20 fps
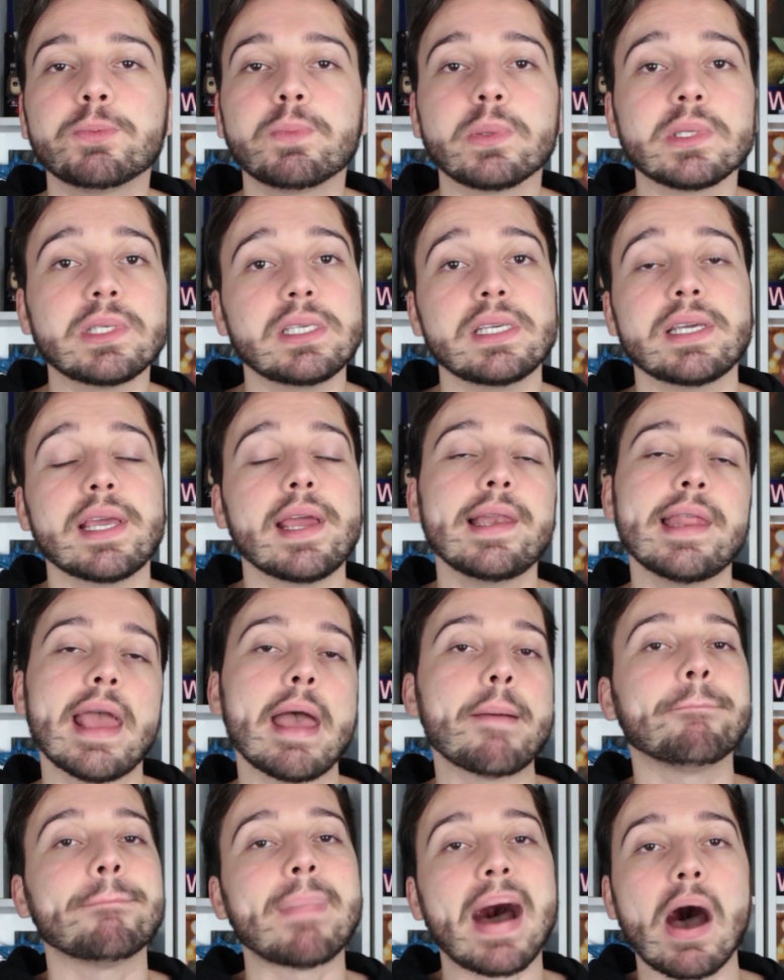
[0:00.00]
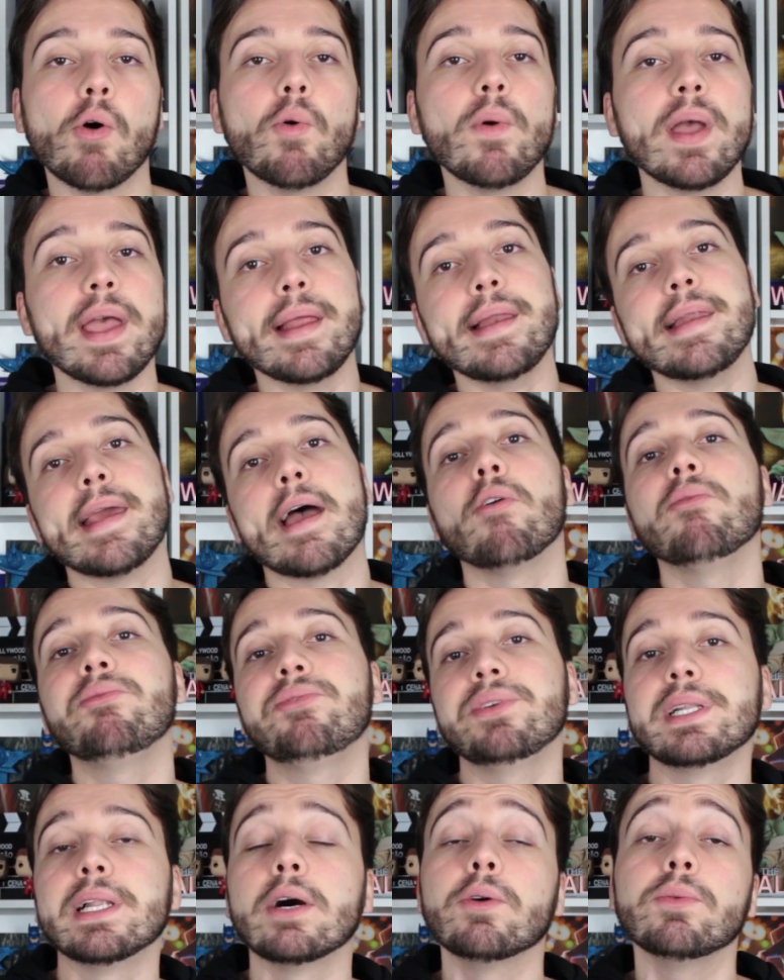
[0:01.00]
tipo assim, ele é mal, ele é o
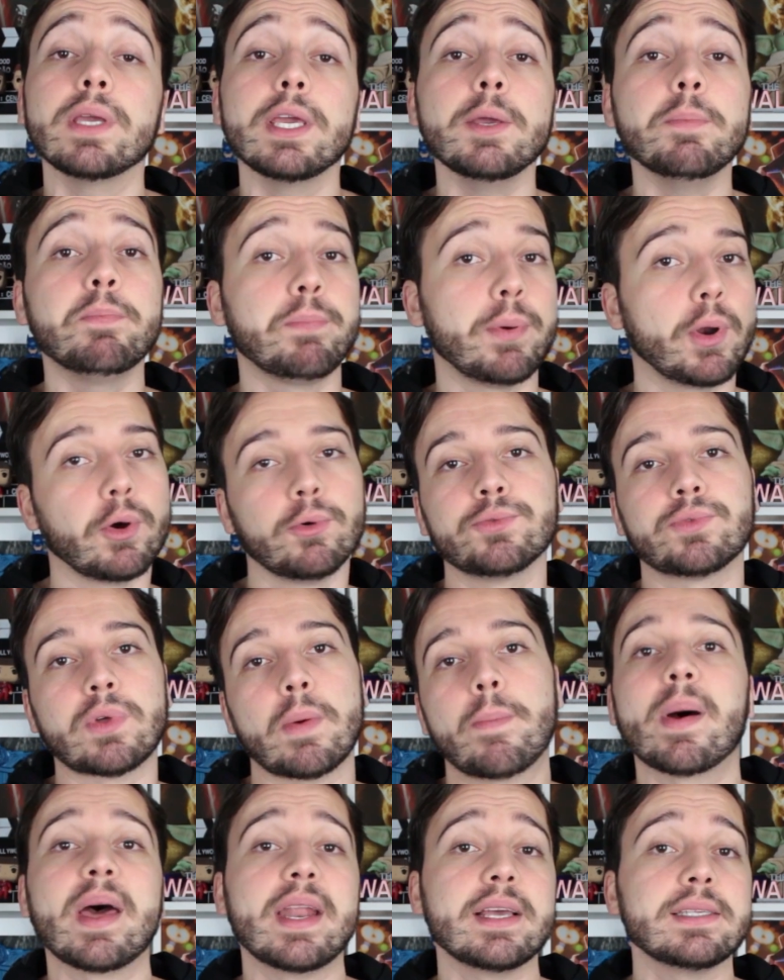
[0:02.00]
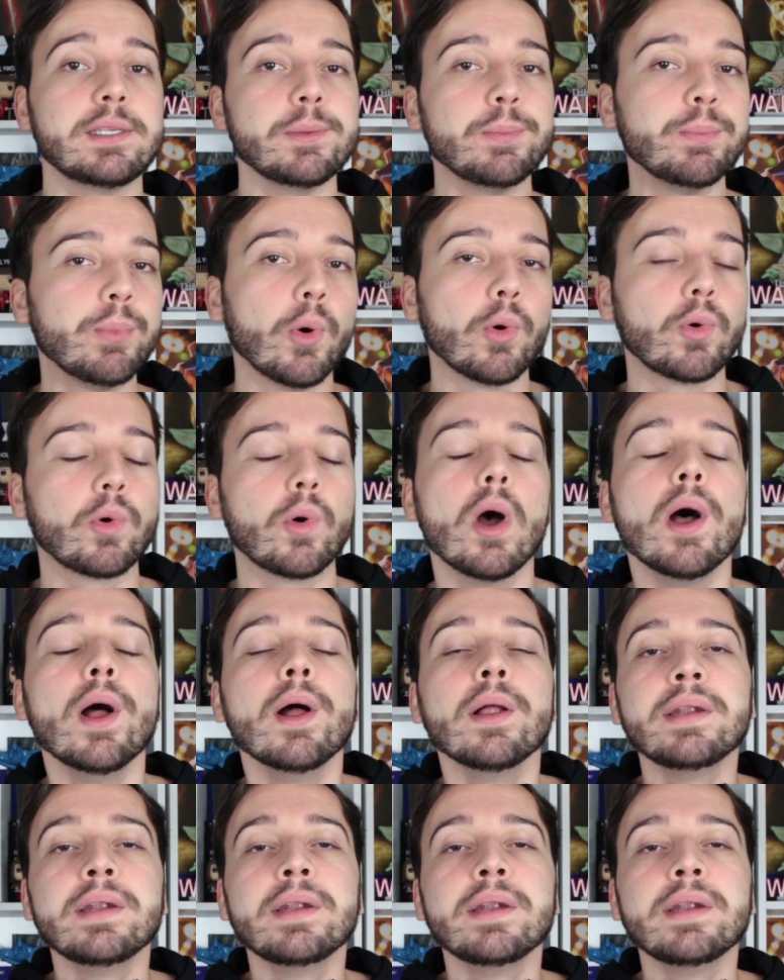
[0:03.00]
vilão e pronto, aparece pouco.